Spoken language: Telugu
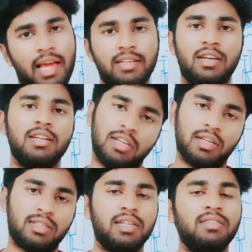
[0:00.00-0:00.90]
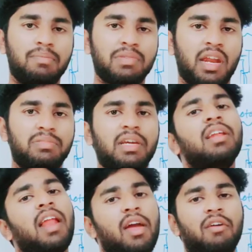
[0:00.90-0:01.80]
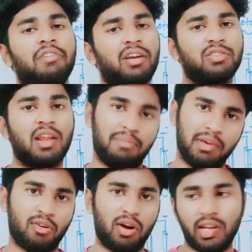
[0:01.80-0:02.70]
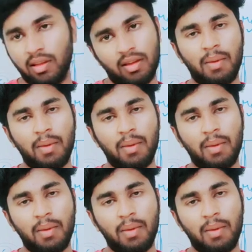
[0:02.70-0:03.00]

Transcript: లైక్ చేయండి షేర్ చేయండి సబ్స్క్రైబ్ చేయండి నా యొక్క వీడియోస్ కానీ మీకు అంటే